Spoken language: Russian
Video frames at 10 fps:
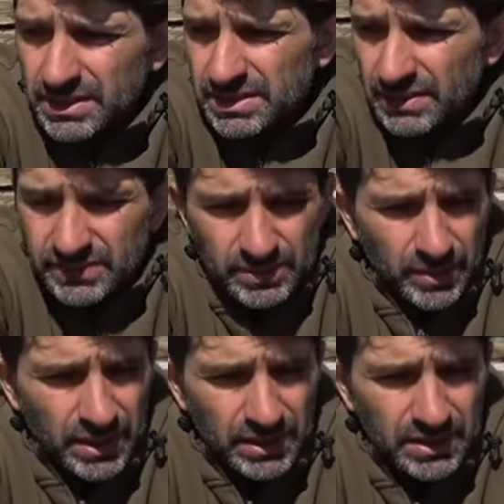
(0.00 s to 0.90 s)
не ставьте
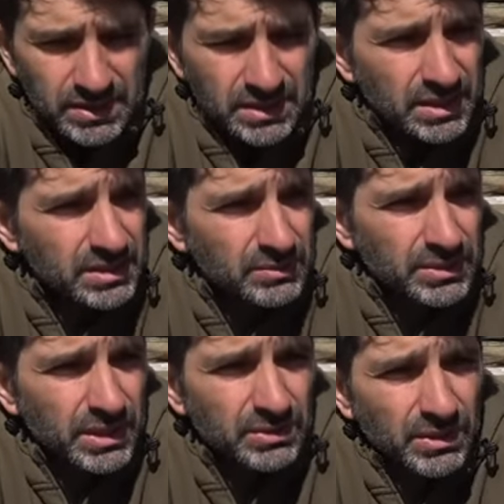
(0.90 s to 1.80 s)
маленькие, знаете,
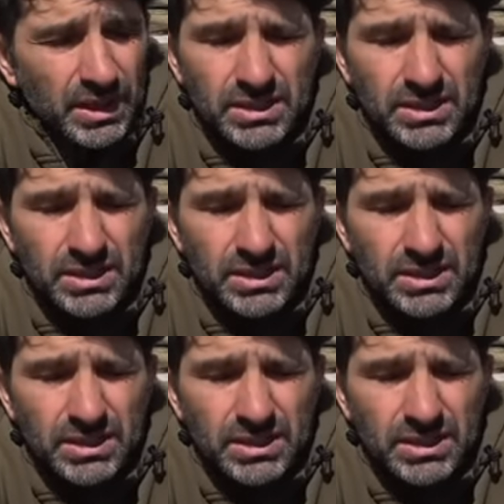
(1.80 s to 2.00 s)
вот которые,